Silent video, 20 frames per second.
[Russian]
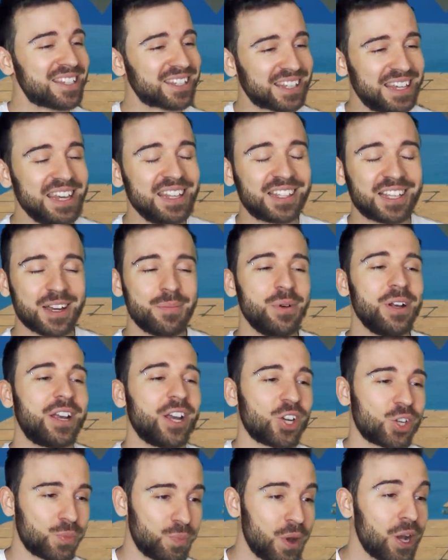скидкам и
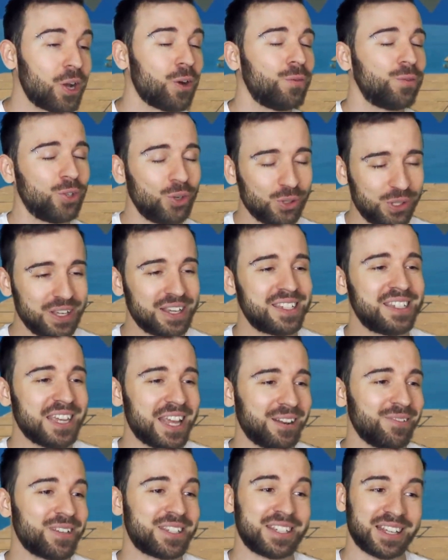кэшбэку в других
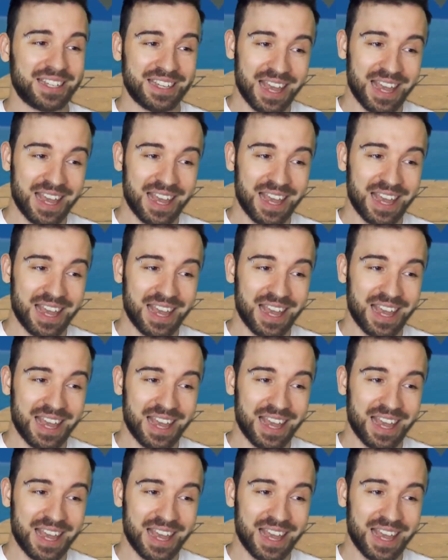сервисах